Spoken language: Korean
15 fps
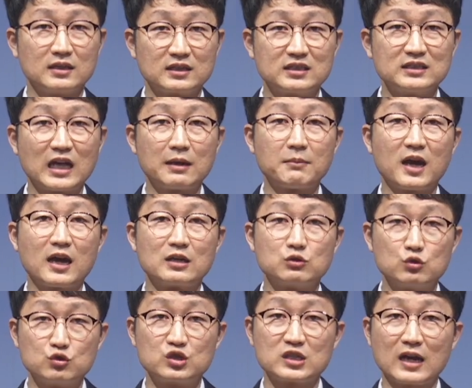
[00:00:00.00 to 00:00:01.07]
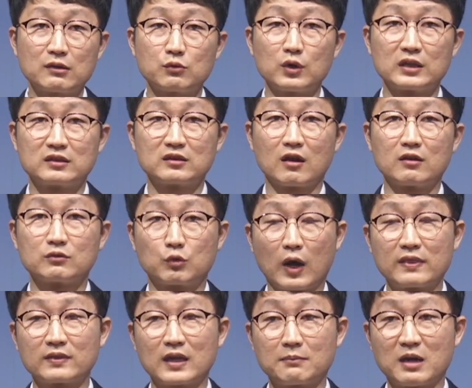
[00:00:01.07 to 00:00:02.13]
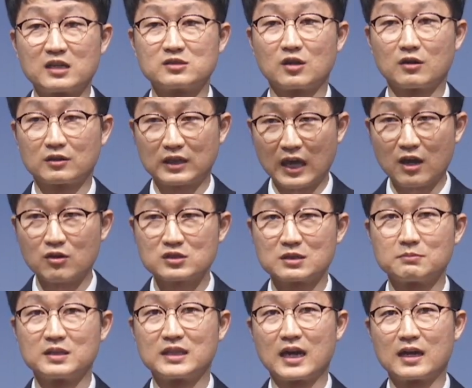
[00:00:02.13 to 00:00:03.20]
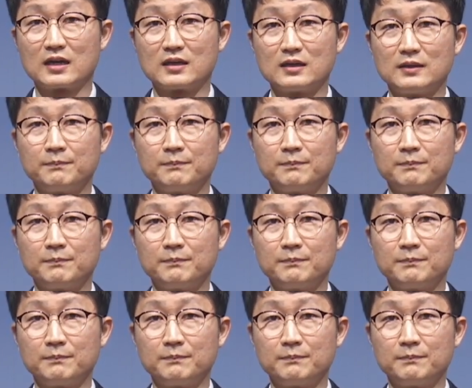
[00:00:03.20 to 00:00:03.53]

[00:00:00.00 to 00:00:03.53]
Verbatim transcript: 그나마 유지하고 있던 관계마저 깨어집니다.